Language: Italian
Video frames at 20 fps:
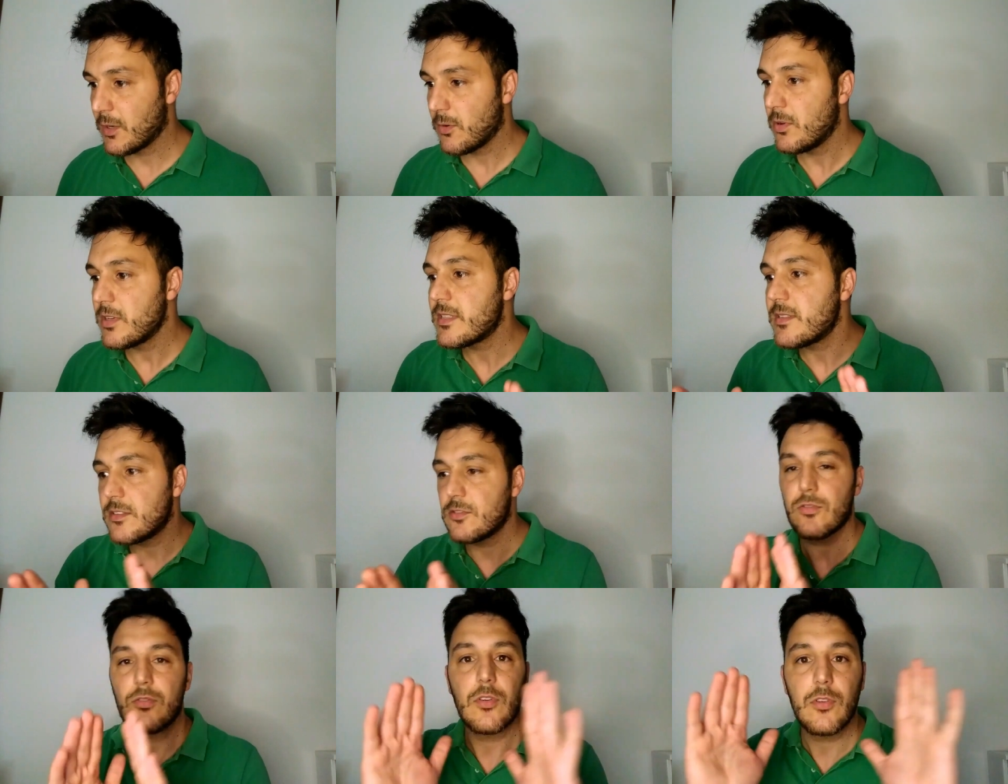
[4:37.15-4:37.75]

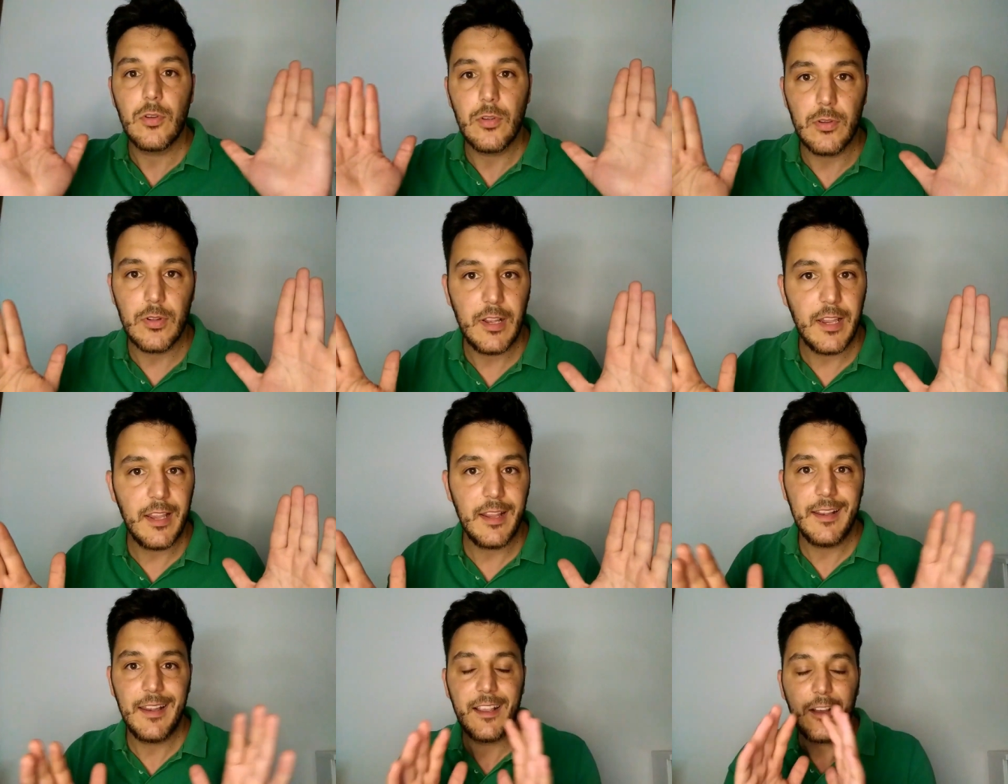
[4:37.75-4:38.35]
Queste sono
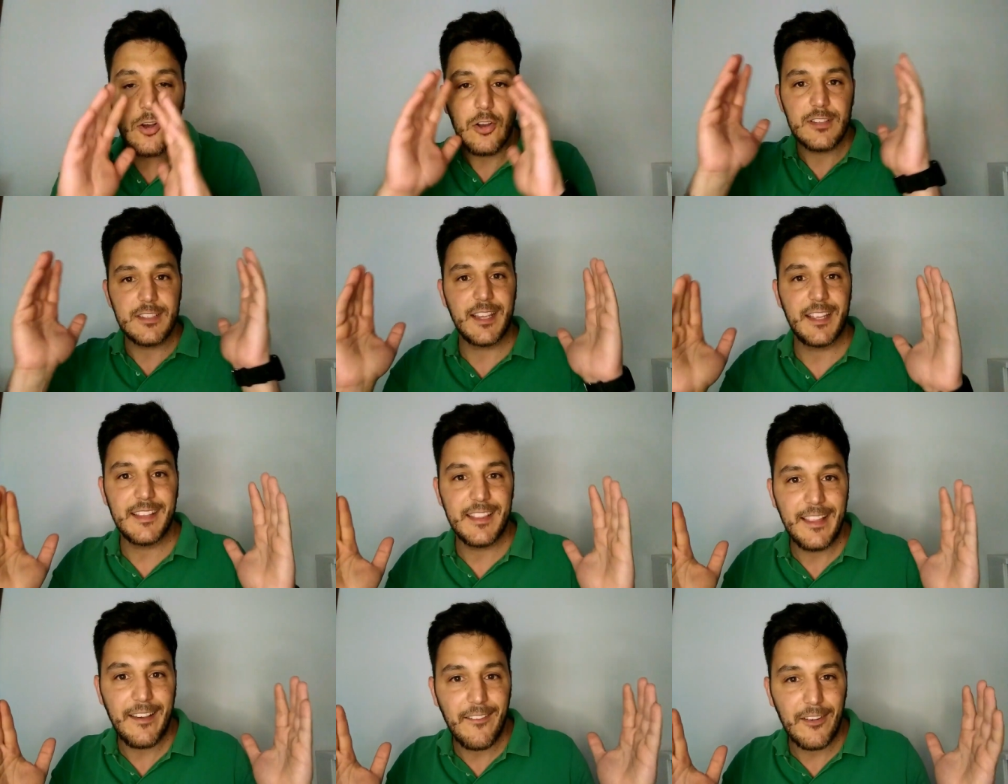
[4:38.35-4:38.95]
le, le, cose
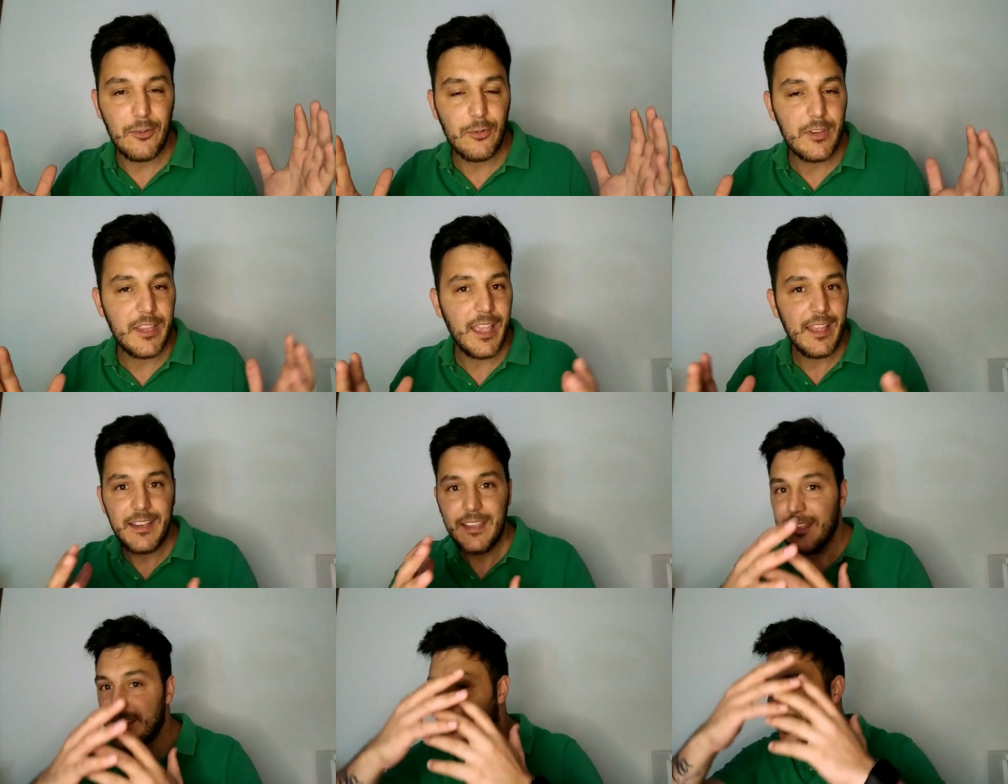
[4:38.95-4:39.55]
che andavano
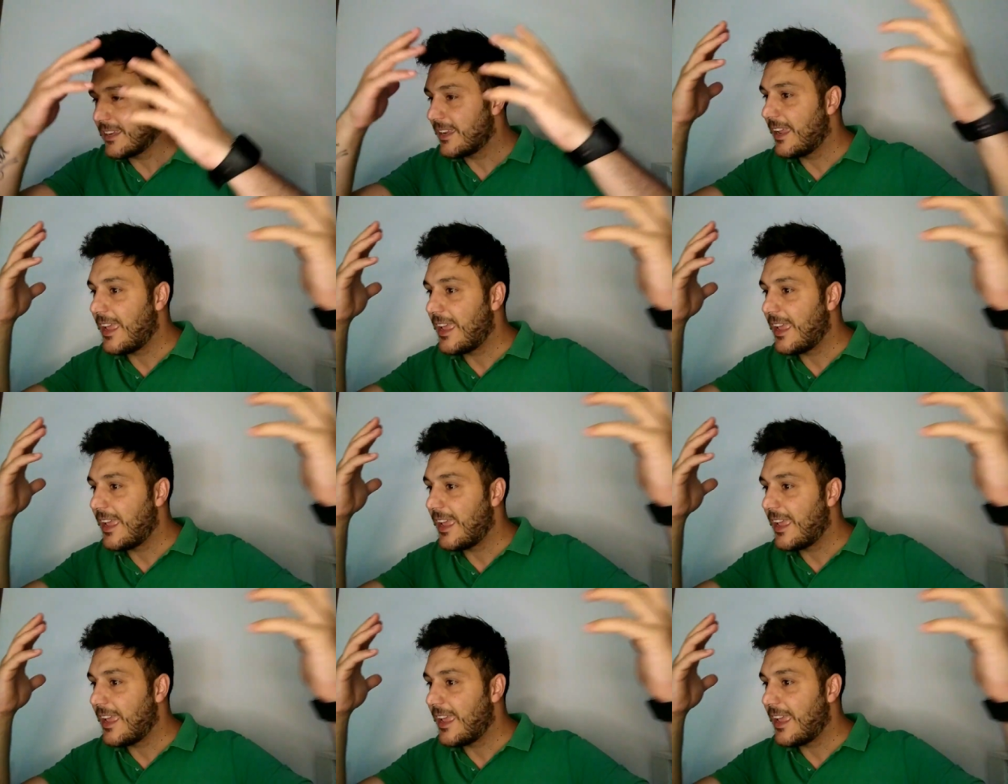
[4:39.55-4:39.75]
chiarite,